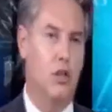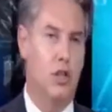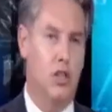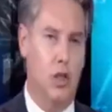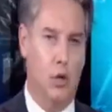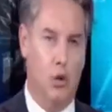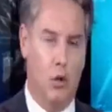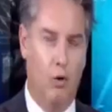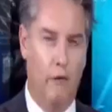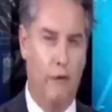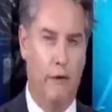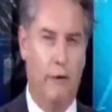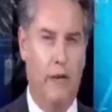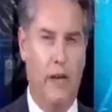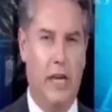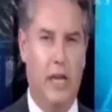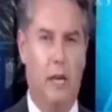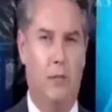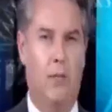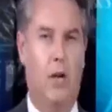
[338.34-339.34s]
si
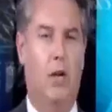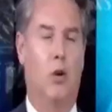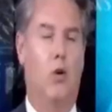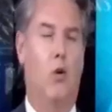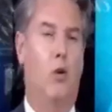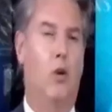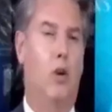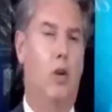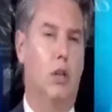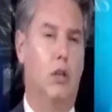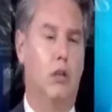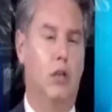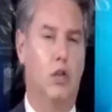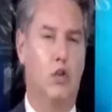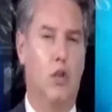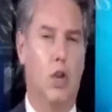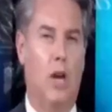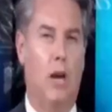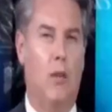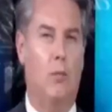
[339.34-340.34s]
confermano
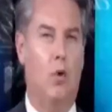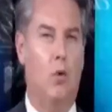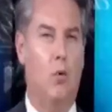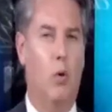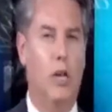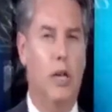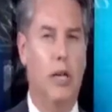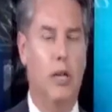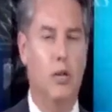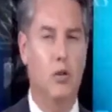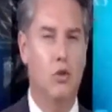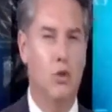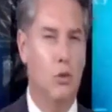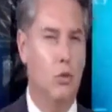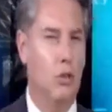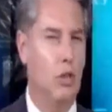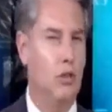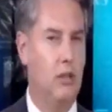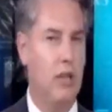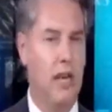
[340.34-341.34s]
diciamo, quelli che
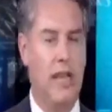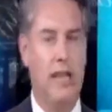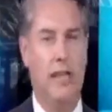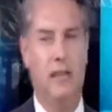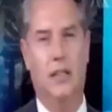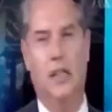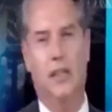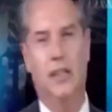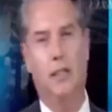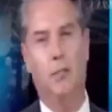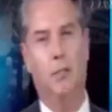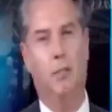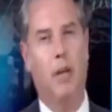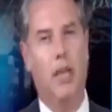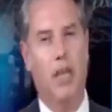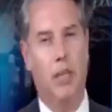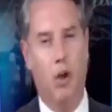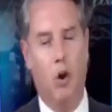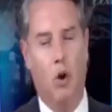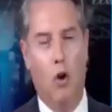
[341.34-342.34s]
sono i trend di
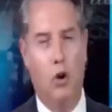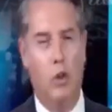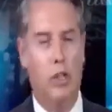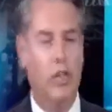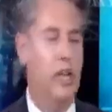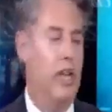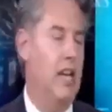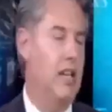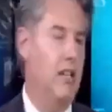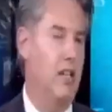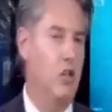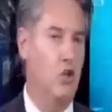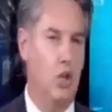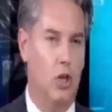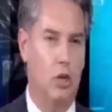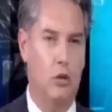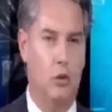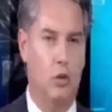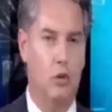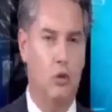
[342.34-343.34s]
Parioli e di
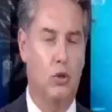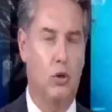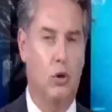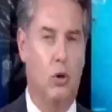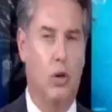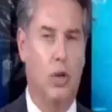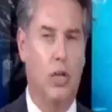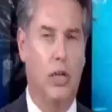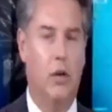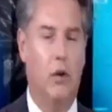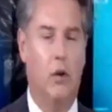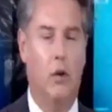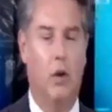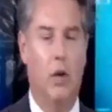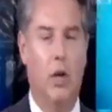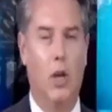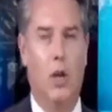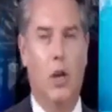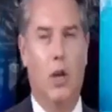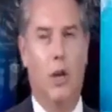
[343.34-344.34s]
centro storico,